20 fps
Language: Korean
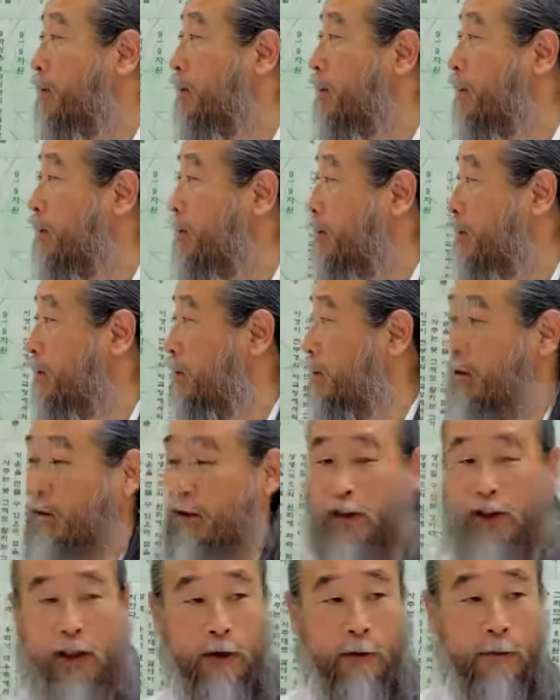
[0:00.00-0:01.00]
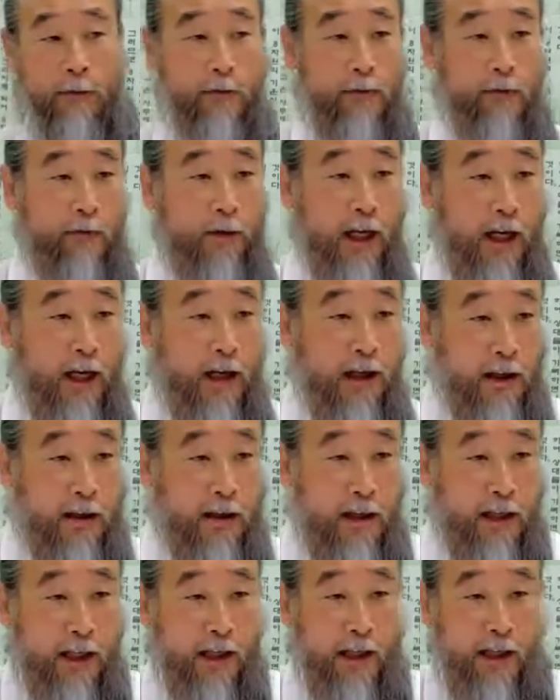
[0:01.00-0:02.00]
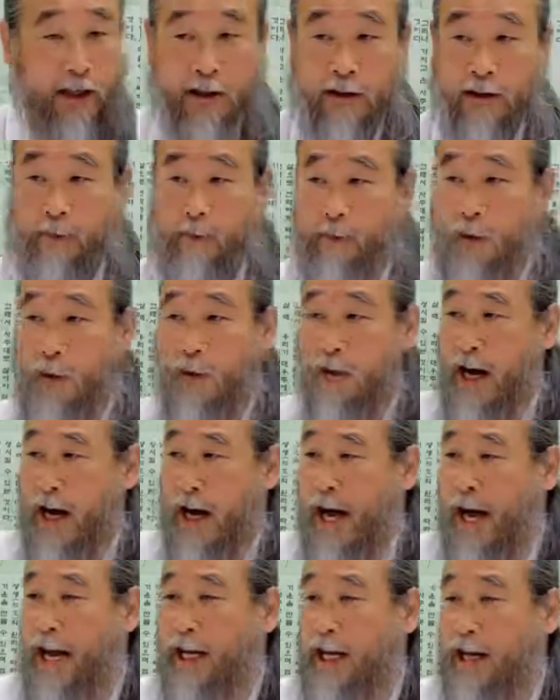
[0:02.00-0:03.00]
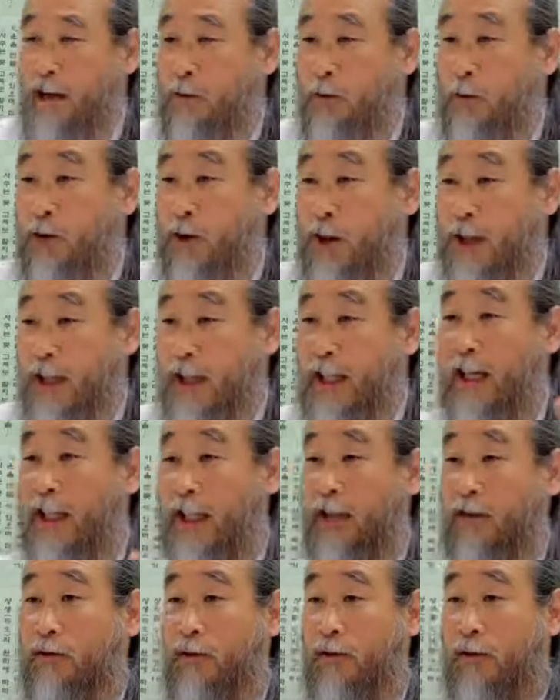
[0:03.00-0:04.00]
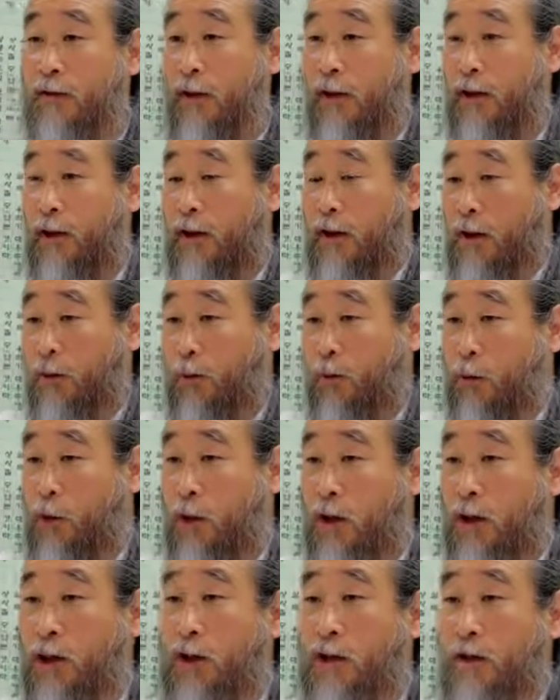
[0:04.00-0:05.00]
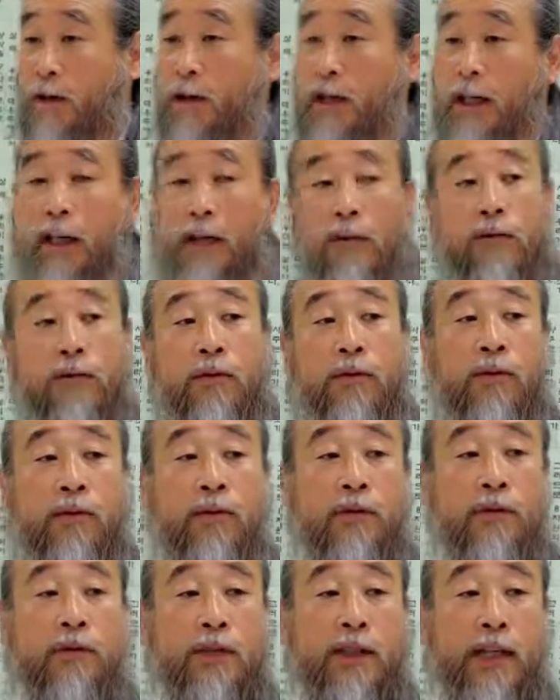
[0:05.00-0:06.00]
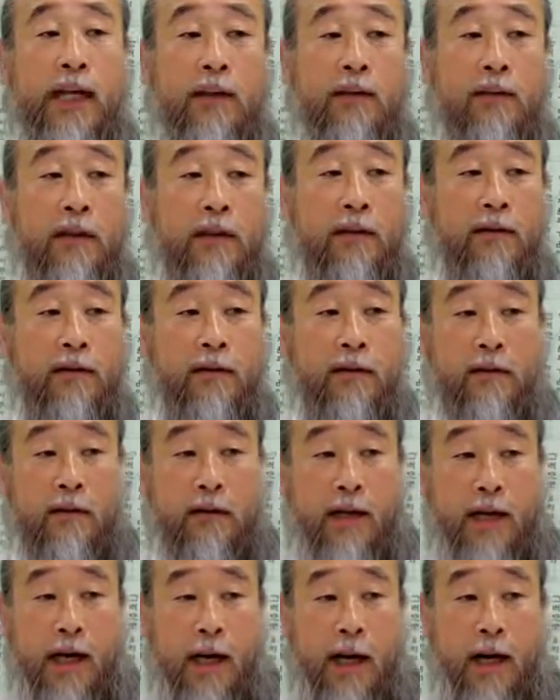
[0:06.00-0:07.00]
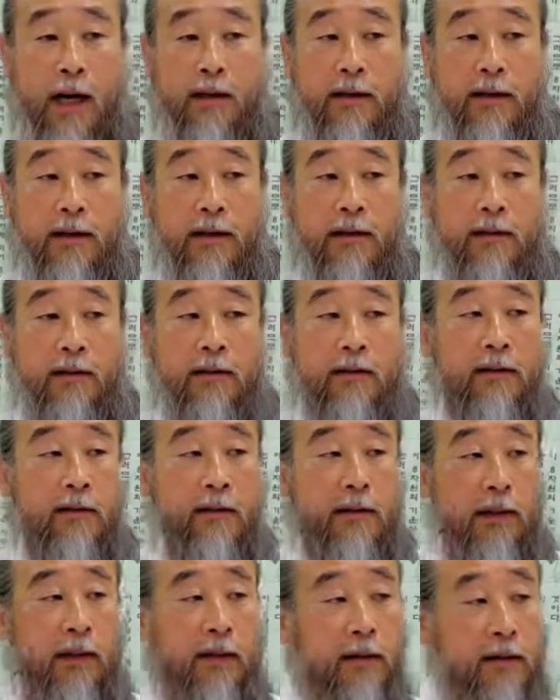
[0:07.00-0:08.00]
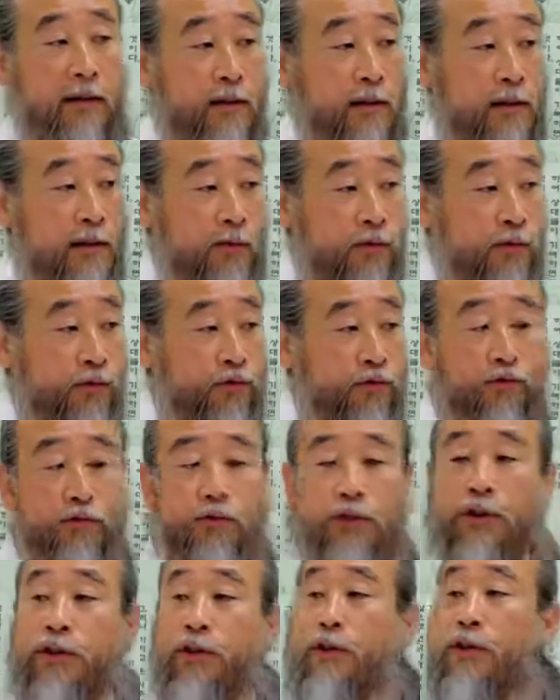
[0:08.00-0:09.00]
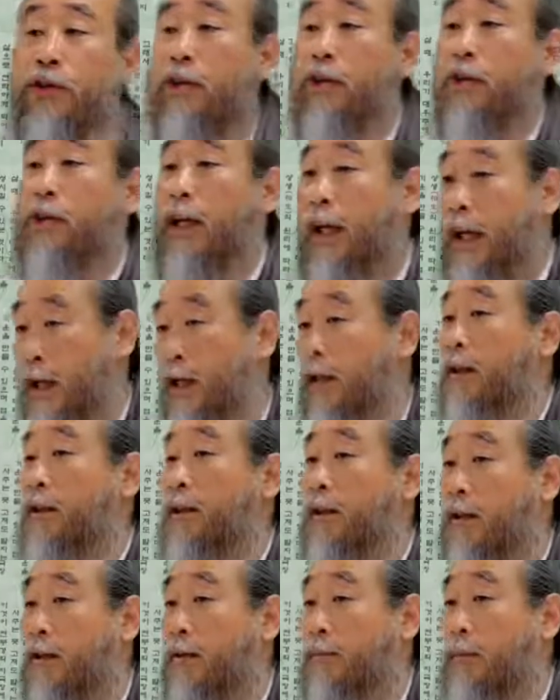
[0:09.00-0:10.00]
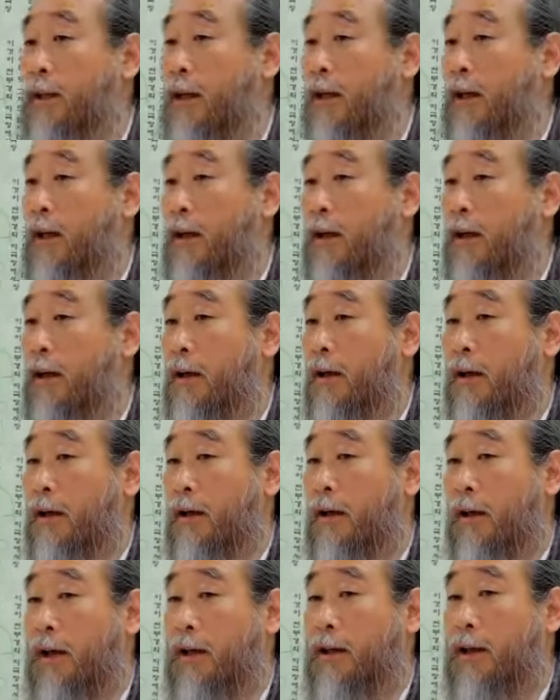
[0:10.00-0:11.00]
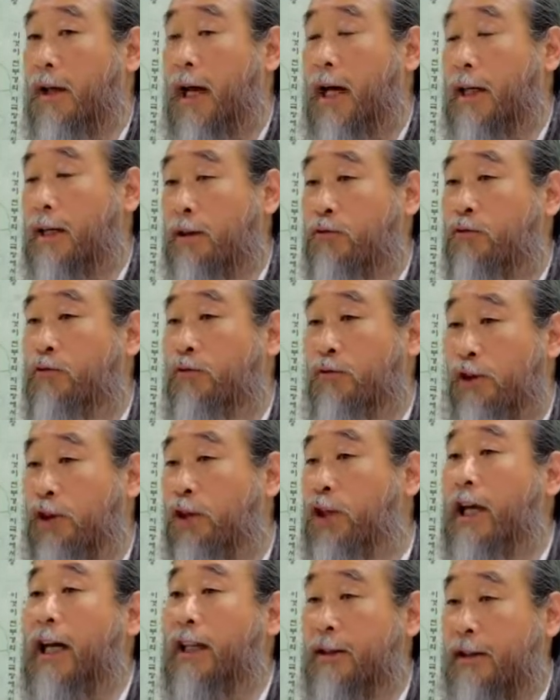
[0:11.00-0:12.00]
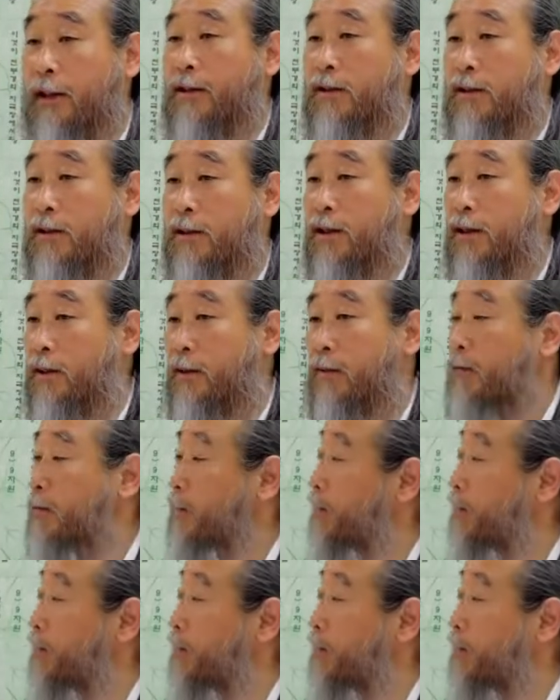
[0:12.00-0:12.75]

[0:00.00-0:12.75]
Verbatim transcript: 어? 일부러 내가 이렇게 그 뭔가 하려고 들지 않아도 이 원리를 알고 상대를 아끼는 이는 수련을 해야 되는 겁니다. 이게 이제 아직 훈련이 안 됐어 지금.